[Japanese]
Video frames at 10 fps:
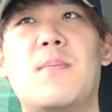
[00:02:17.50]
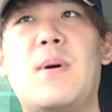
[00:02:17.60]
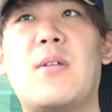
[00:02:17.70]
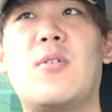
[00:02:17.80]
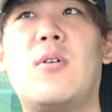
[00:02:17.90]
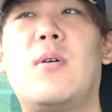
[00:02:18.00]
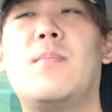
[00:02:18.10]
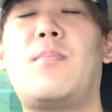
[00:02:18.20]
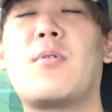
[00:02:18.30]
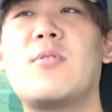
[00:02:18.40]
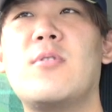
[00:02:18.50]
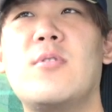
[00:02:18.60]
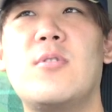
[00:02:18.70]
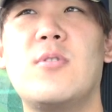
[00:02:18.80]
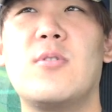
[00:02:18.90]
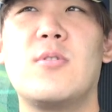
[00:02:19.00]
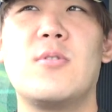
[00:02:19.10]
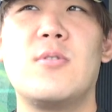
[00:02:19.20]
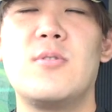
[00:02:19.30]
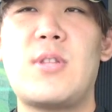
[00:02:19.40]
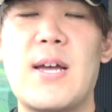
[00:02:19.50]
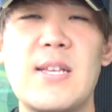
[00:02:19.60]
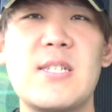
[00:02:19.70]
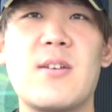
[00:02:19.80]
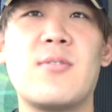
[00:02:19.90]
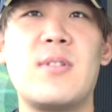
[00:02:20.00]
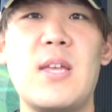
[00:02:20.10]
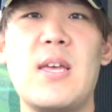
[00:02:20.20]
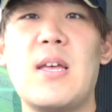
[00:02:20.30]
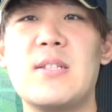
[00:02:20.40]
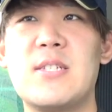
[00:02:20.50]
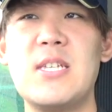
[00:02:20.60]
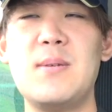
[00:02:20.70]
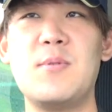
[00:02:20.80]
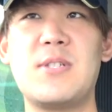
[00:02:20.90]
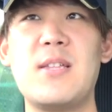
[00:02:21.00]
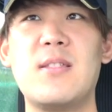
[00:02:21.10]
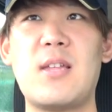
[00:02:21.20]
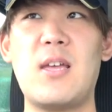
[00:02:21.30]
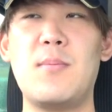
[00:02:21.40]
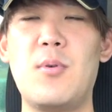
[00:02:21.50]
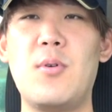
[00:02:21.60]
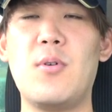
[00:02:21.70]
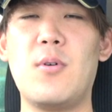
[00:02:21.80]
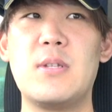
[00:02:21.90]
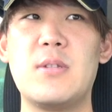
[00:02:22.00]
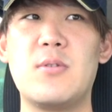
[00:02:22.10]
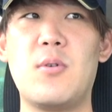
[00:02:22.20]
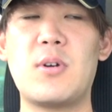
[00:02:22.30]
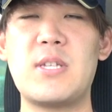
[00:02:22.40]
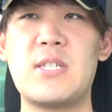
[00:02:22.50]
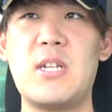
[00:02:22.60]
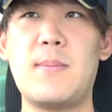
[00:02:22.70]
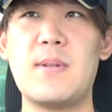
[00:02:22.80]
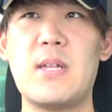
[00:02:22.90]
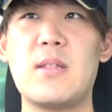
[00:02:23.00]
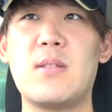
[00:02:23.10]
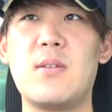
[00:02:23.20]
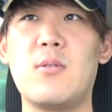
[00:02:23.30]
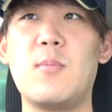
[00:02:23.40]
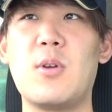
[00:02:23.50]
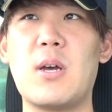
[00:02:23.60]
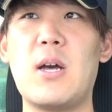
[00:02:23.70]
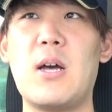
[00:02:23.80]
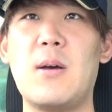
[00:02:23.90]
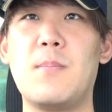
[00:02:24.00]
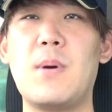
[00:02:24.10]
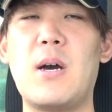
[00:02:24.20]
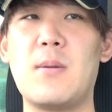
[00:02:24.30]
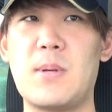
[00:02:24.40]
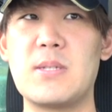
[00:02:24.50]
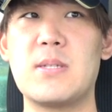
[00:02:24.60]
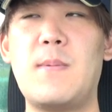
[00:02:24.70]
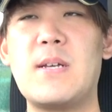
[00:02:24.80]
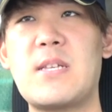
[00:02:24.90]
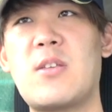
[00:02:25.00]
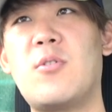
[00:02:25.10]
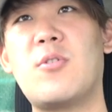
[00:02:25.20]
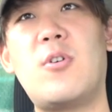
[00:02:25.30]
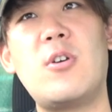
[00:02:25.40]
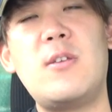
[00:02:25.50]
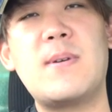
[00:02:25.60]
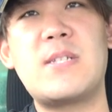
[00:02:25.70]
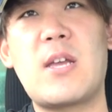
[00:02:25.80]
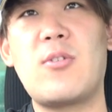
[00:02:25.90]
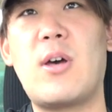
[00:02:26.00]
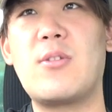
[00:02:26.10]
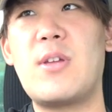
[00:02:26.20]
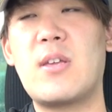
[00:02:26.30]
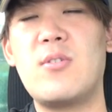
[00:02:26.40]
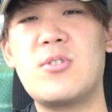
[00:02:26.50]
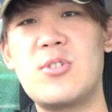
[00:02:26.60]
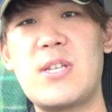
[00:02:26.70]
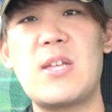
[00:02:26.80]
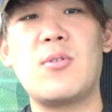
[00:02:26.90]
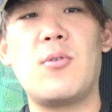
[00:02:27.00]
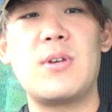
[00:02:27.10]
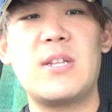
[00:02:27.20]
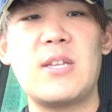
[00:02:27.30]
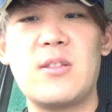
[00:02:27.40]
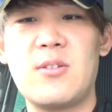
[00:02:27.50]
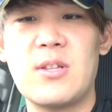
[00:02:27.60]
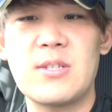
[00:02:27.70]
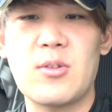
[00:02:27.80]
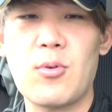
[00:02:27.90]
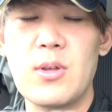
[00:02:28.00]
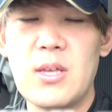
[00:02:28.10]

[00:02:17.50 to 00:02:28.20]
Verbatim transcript: あの、僕だけじゃなくて、チーム全体も動画出せればなっていう思いが、まあ、あります。まあ、先ほど言いましたけど、あの、野球取材の方をやりたいって言ったんですけど、